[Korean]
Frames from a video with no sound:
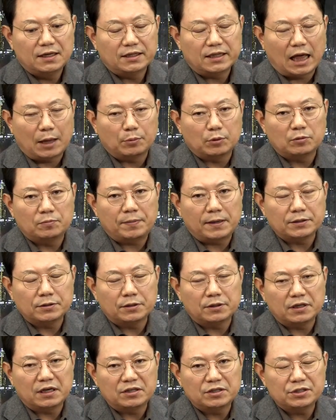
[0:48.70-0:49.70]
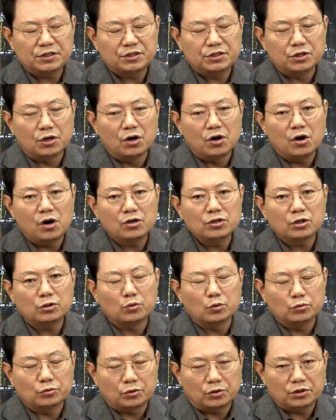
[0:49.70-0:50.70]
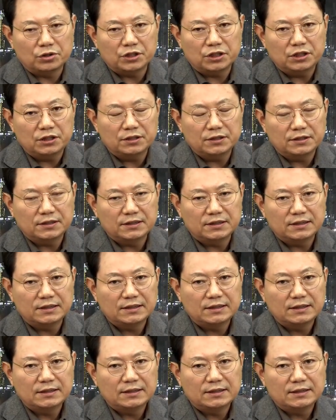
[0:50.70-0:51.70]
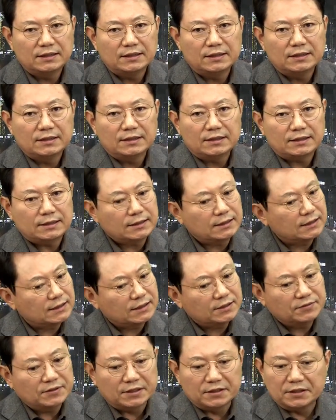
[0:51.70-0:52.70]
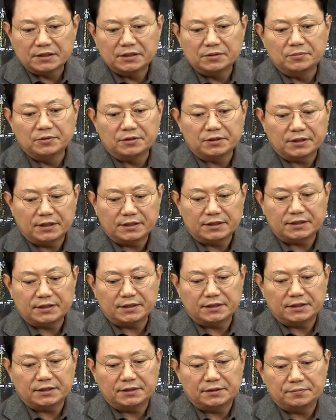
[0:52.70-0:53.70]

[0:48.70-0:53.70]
대법원 판결과는 전혀 동떨어진 아, 왜 그런지 모르겠어요.